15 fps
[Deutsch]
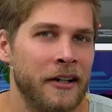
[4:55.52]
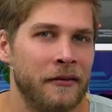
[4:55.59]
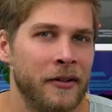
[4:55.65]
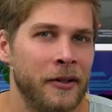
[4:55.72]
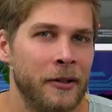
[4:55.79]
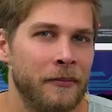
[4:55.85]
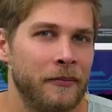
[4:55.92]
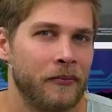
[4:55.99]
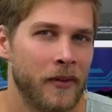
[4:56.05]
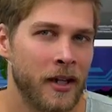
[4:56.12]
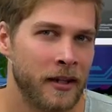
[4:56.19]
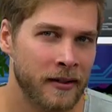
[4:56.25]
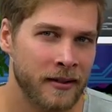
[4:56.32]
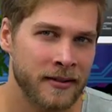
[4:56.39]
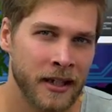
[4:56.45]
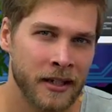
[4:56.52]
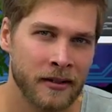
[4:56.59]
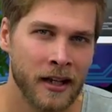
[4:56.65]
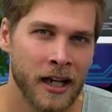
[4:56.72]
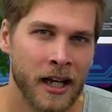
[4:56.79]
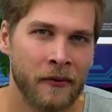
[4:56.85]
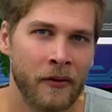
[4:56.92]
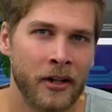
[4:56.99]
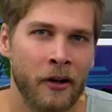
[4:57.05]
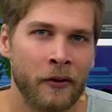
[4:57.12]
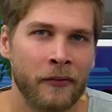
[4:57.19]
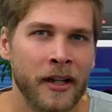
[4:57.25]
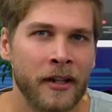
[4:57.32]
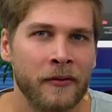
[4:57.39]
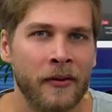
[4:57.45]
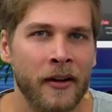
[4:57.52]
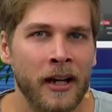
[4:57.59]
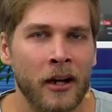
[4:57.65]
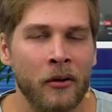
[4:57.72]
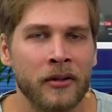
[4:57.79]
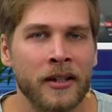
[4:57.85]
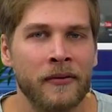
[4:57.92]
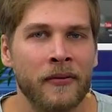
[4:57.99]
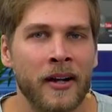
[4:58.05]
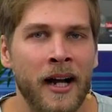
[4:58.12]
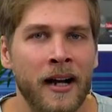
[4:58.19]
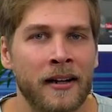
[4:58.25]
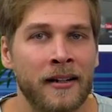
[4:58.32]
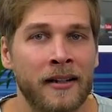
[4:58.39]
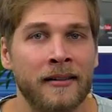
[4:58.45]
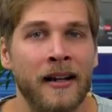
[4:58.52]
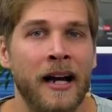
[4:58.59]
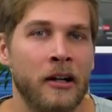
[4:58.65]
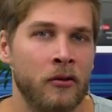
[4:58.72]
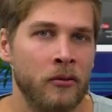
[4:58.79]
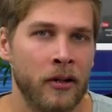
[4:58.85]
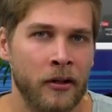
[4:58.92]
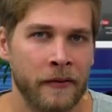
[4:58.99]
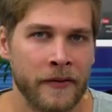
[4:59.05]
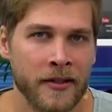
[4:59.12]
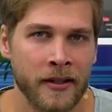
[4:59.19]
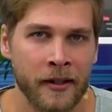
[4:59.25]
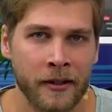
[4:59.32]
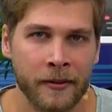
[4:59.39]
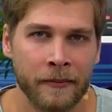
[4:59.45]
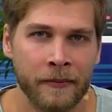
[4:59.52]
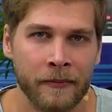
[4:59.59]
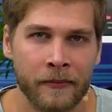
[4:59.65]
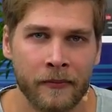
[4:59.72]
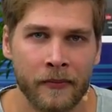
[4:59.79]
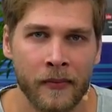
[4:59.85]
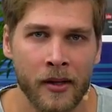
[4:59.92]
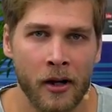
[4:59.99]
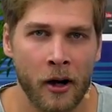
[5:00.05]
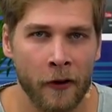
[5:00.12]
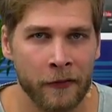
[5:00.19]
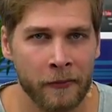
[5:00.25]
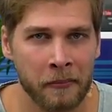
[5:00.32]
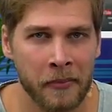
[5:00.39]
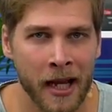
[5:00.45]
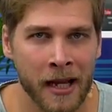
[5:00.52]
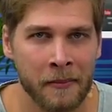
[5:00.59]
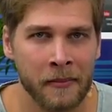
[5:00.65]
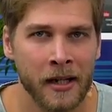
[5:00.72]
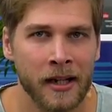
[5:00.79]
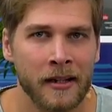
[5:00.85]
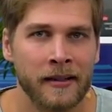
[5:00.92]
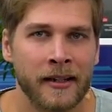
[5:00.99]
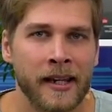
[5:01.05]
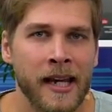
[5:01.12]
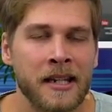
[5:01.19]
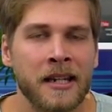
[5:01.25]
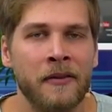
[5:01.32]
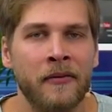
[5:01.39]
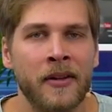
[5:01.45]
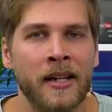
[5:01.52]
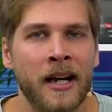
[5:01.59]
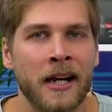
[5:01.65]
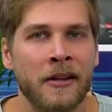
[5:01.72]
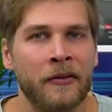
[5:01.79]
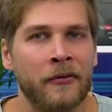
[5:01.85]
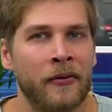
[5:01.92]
der Fall. Interessant wird auf jeden Fall auch die Frage nach der Akkulaufzeit. Offen bleiben dagegen die finalen